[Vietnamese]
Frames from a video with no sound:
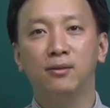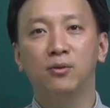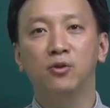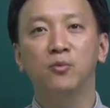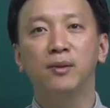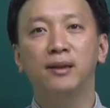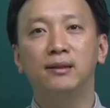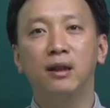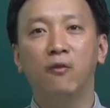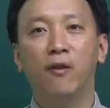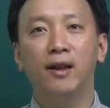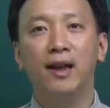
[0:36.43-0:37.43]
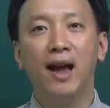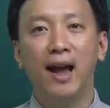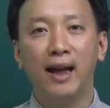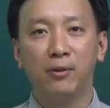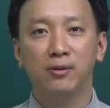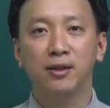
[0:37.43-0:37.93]
nội dung kiến thức phần
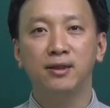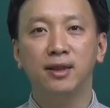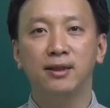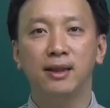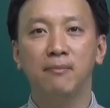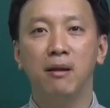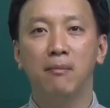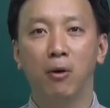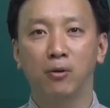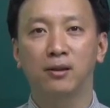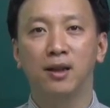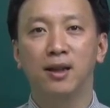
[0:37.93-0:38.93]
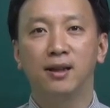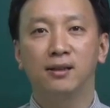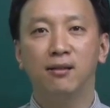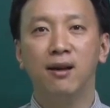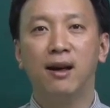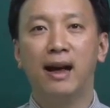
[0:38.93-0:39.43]
2 của chương trình đến 11,
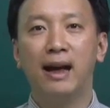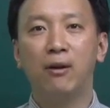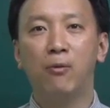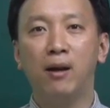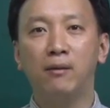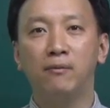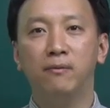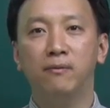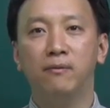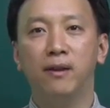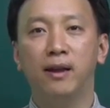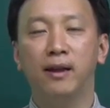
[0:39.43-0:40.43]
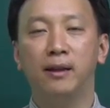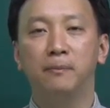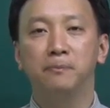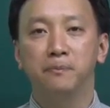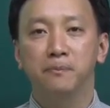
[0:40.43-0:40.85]
đó là khái quát về